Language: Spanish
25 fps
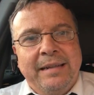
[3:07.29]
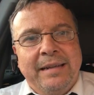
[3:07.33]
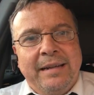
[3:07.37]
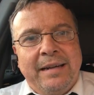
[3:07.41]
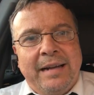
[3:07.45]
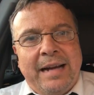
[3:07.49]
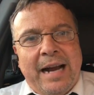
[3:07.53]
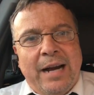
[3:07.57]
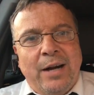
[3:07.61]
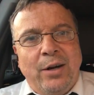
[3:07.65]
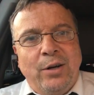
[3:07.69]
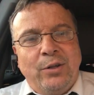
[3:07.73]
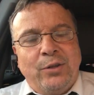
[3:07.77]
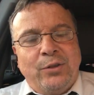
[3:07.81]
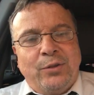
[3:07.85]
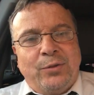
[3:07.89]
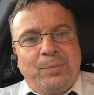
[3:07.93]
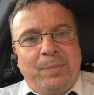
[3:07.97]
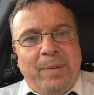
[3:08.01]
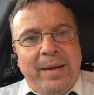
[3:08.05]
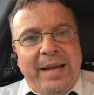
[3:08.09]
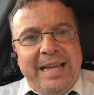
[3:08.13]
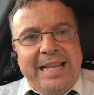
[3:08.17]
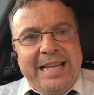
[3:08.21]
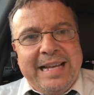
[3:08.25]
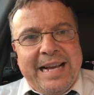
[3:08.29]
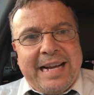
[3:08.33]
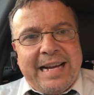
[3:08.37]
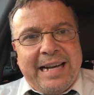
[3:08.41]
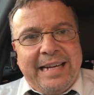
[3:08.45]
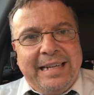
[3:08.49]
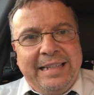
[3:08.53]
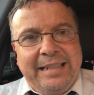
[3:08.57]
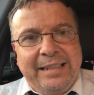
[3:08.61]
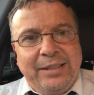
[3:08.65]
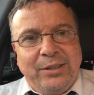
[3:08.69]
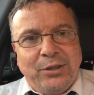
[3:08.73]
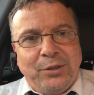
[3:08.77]
Carlos Peña,
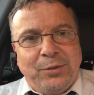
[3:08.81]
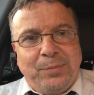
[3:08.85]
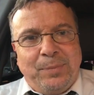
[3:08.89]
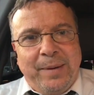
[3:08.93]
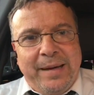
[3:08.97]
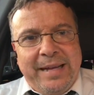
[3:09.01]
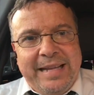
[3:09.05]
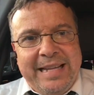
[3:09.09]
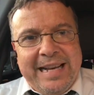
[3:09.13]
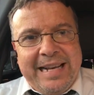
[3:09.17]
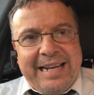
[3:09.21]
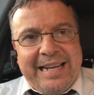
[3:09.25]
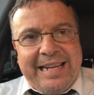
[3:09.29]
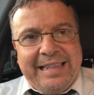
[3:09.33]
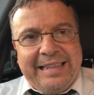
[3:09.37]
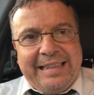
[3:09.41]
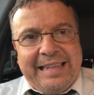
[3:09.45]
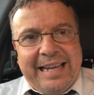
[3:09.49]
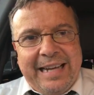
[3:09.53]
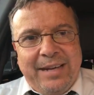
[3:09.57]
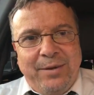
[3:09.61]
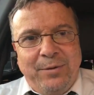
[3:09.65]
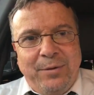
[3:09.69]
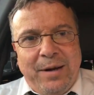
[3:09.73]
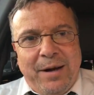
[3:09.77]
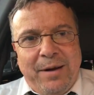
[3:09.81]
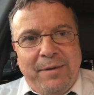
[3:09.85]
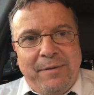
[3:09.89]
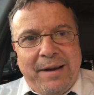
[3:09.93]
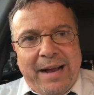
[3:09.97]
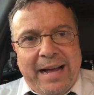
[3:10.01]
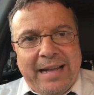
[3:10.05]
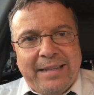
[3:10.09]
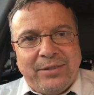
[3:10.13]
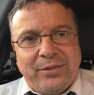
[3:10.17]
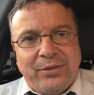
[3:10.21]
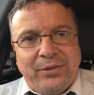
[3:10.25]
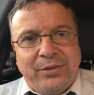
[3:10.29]
Carlitos Peña, ¿qué tal? Un
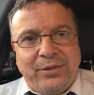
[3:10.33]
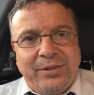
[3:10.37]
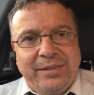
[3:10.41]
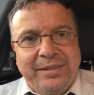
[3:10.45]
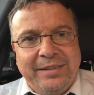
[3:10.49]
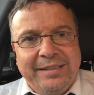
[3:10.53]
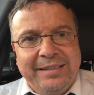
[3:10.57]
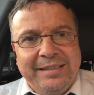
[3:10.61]
abrazo.